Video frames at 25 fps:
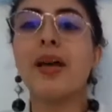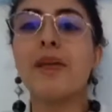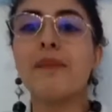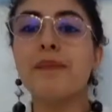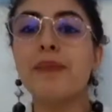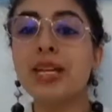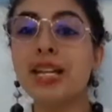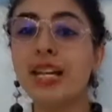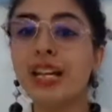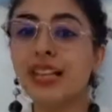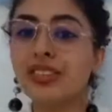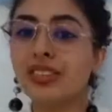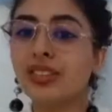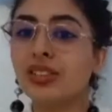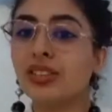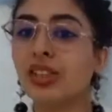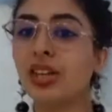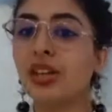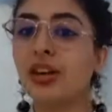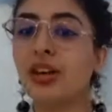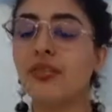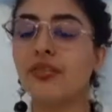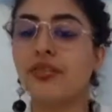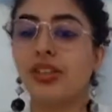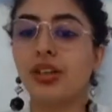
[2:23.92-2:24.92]
مينا
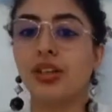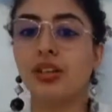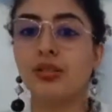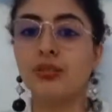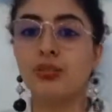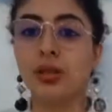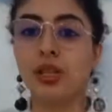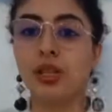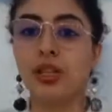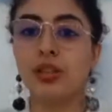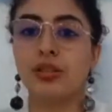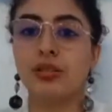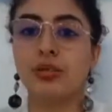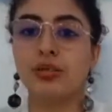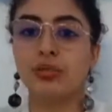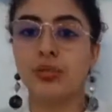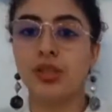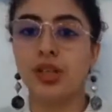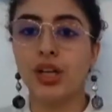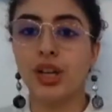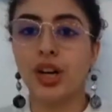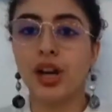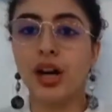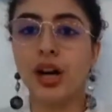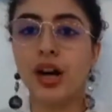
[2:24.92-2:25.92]
تستنى في عيد ميلاد
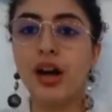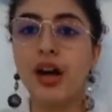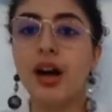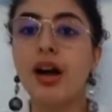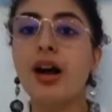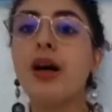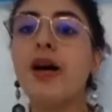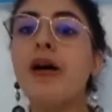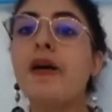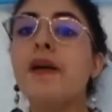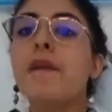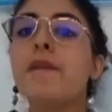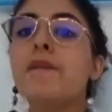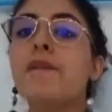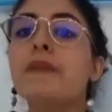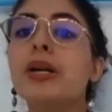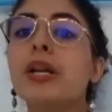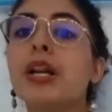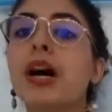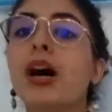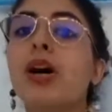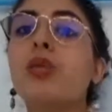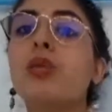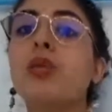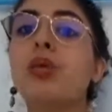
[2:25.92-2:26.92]
نتاعها
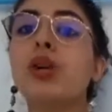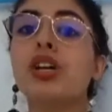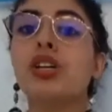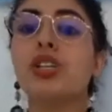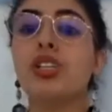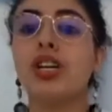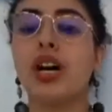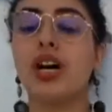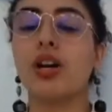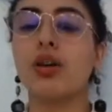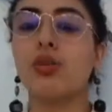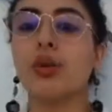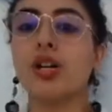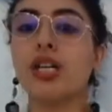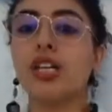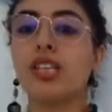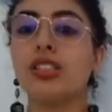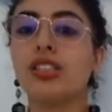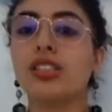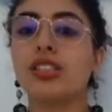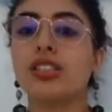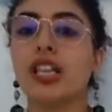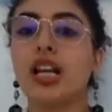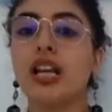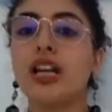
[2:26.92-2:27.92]
من اول شهر هي
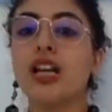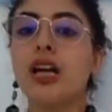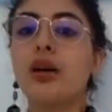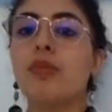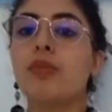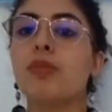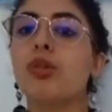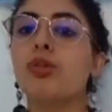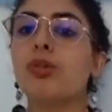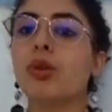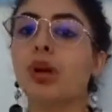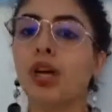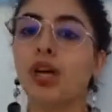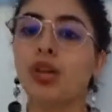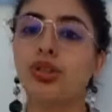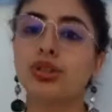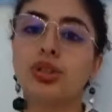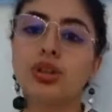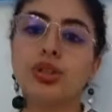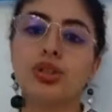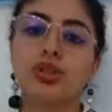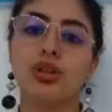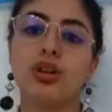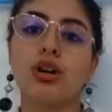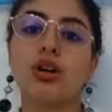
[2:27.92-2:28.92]
تستنى من واحد
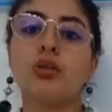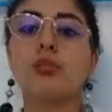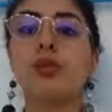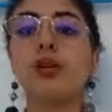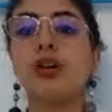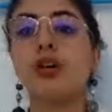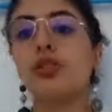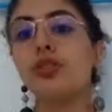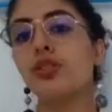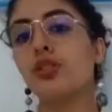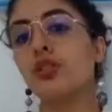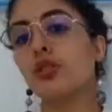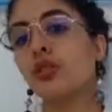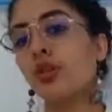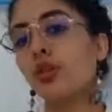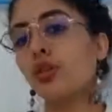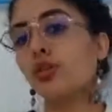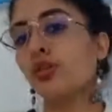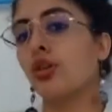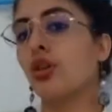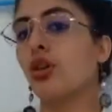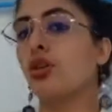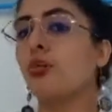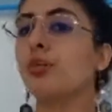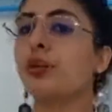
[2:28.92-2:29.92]
اكتوبر اثنين
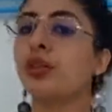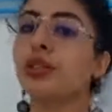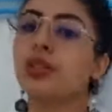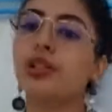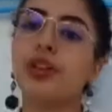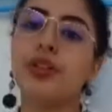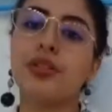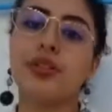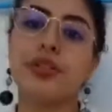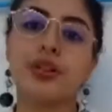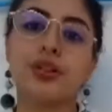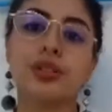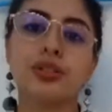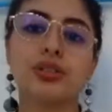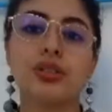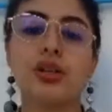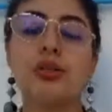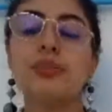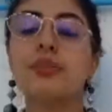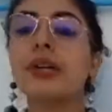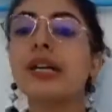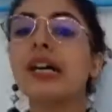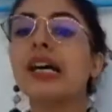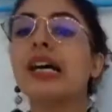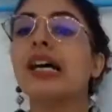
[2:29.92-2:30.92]
اكتوبر ثلاثة
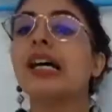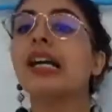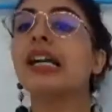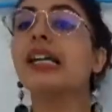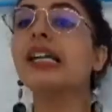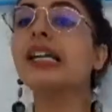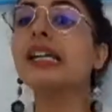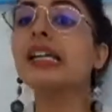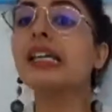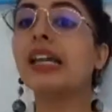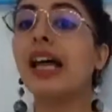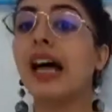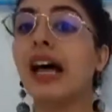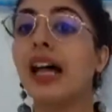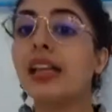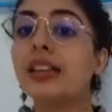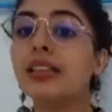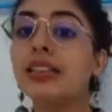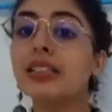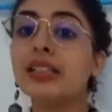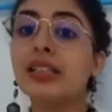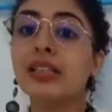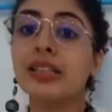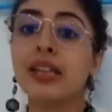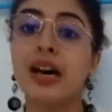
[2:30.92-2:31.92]
اكتوبر لين
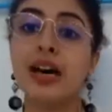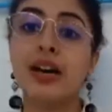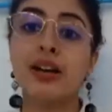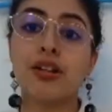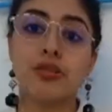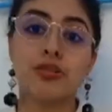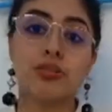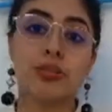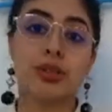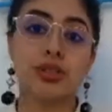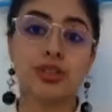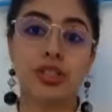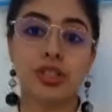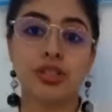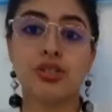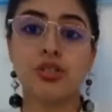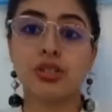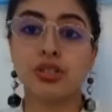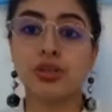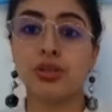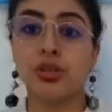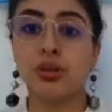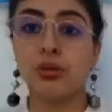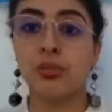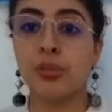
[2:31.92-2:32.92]
خلطت نهار 18
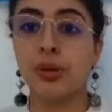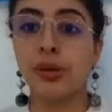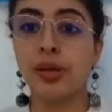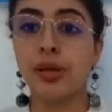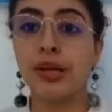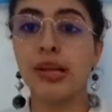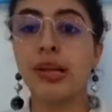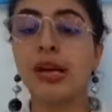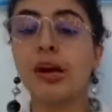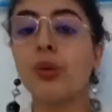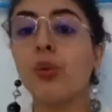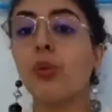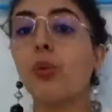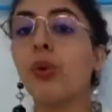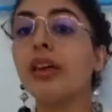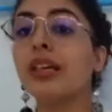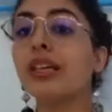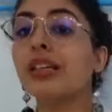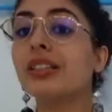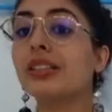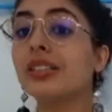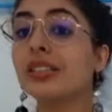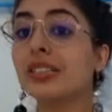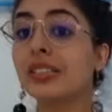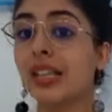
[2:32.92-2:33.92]
اكتوبر
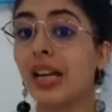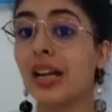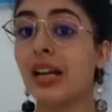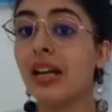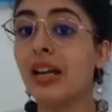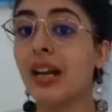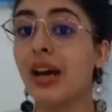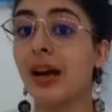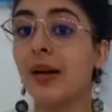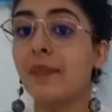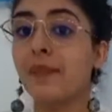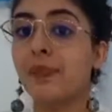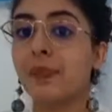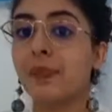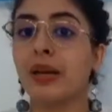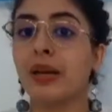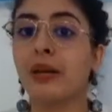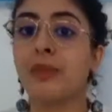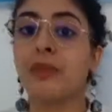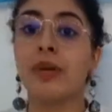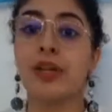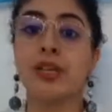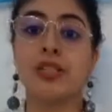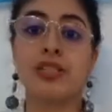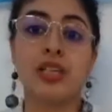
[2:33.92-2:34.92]
وهي تستنى
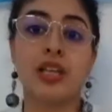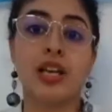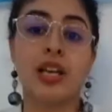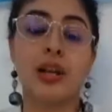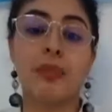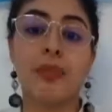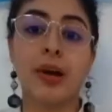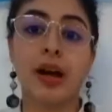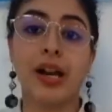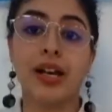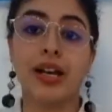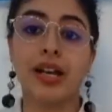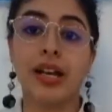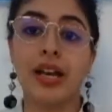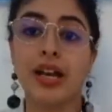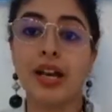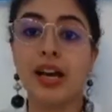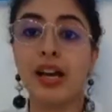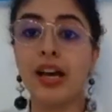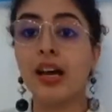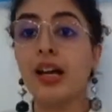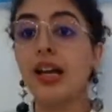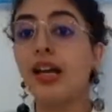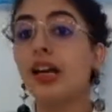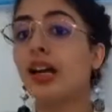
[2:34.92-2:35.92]
مازال
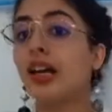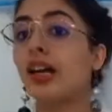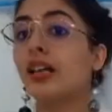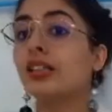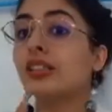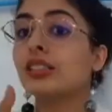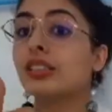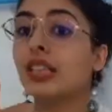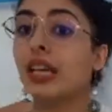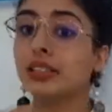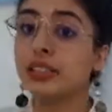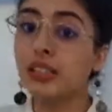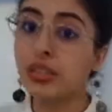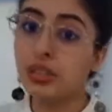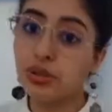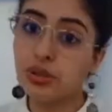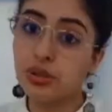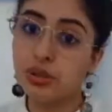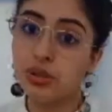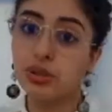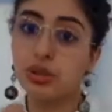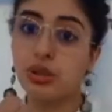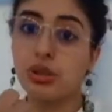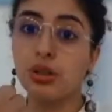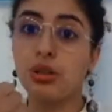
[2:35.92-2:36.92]
معناها 19
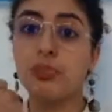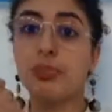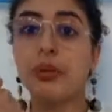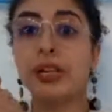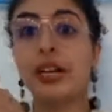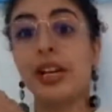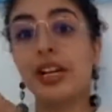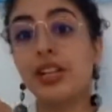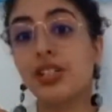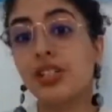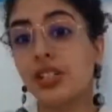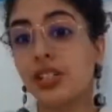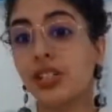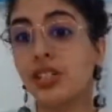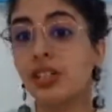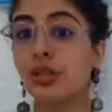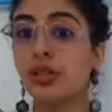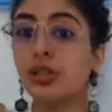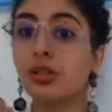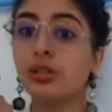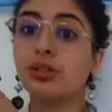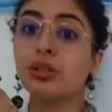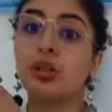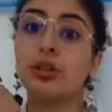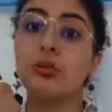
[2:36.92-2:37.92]
اكتوبر 20
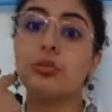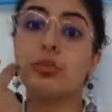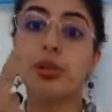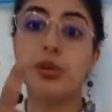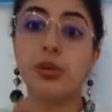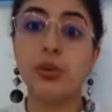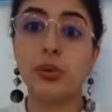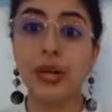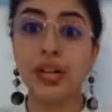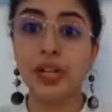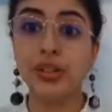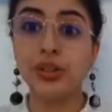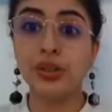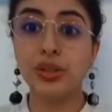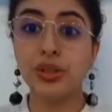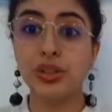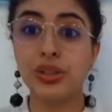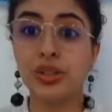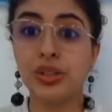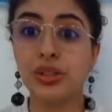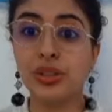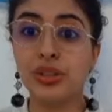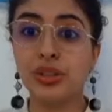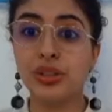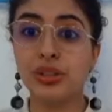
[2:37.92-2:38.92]
اكتوبر و
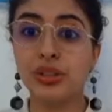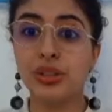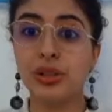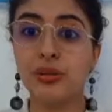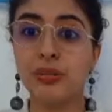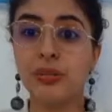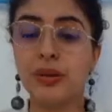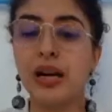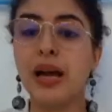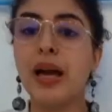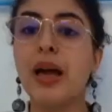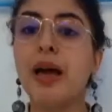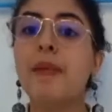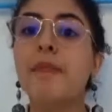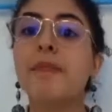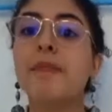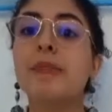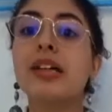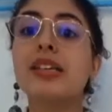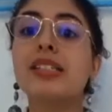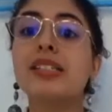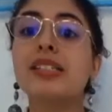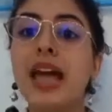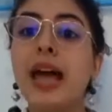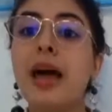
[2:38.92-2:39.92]
21 اكتوبر
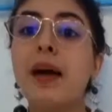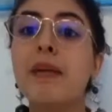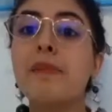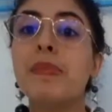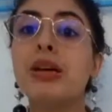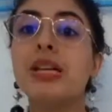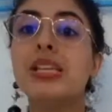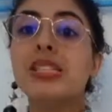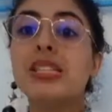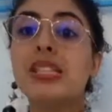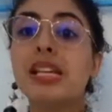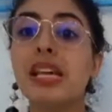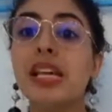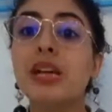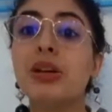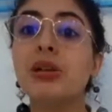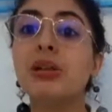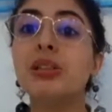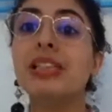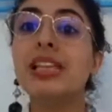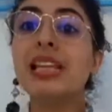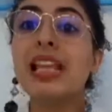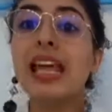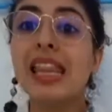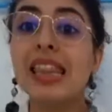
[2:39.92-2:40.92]
معناها مازال
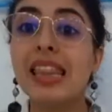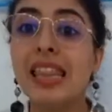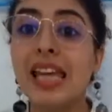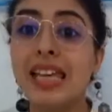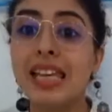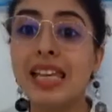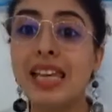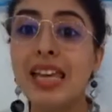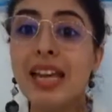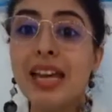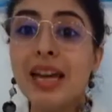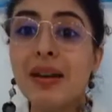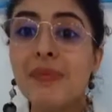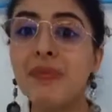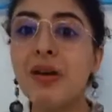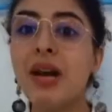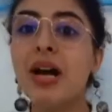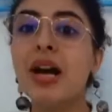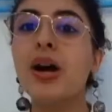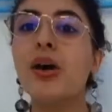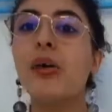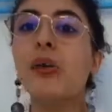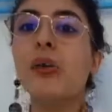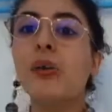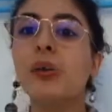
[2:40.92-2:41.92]
ثلاثة ايام
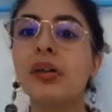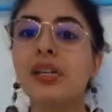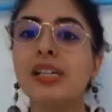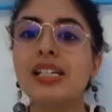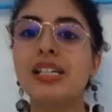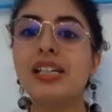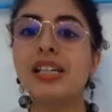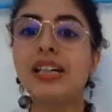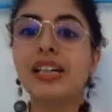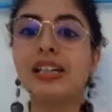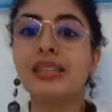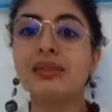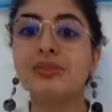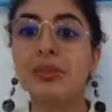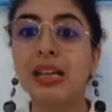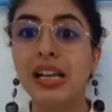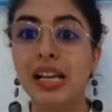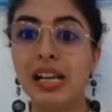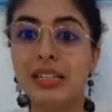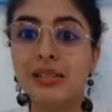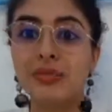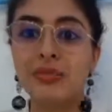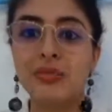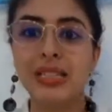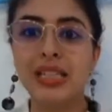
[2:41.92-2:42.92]
ويجي عيد
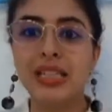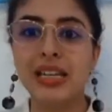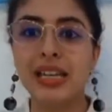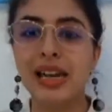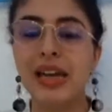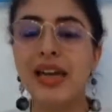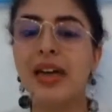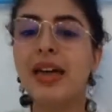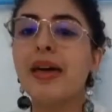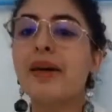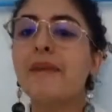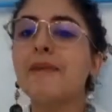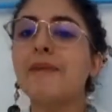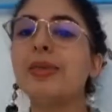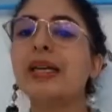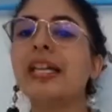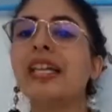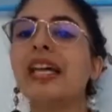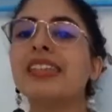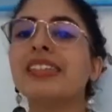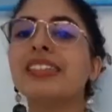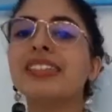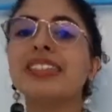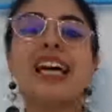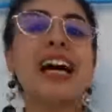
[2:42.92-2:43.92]
ميلاد مينا
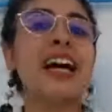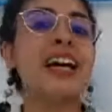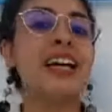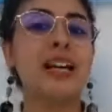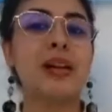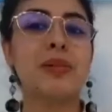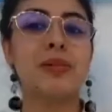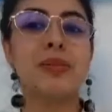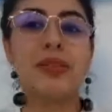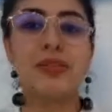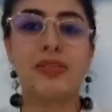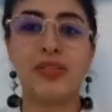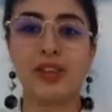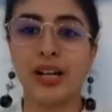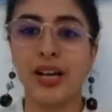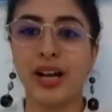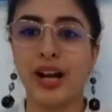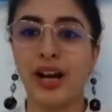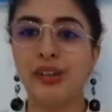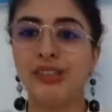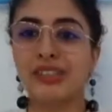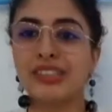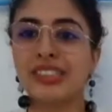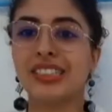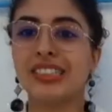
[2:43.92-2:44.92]
مينا طايرة
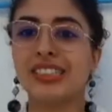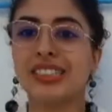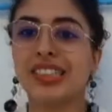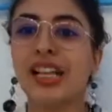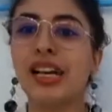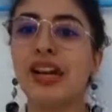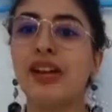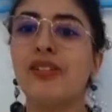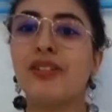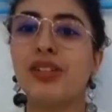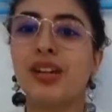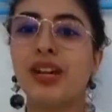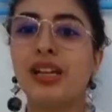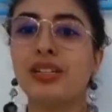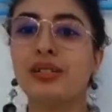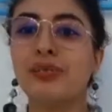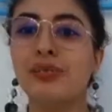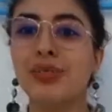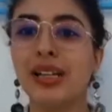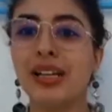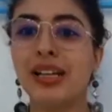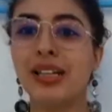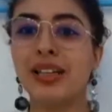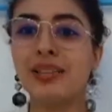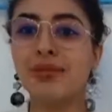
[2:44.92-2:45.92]
بالفرحة وتستنى في العيد
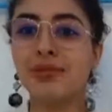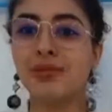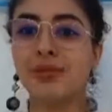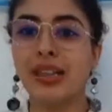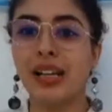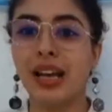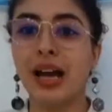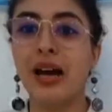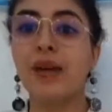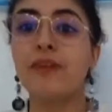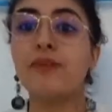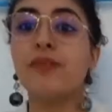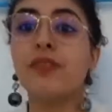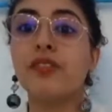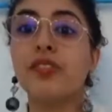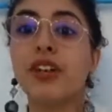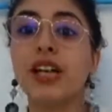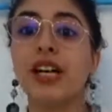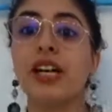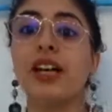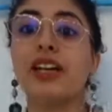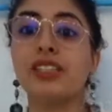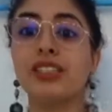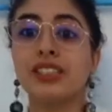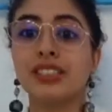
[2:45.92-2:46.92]
ميلاد نتاعها
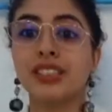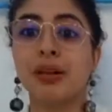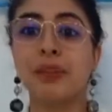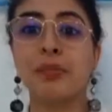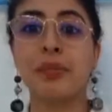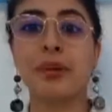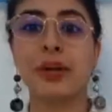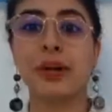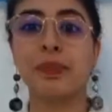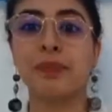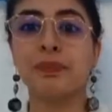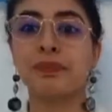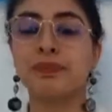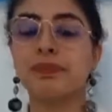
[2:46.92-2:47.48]
بفارغ الصبر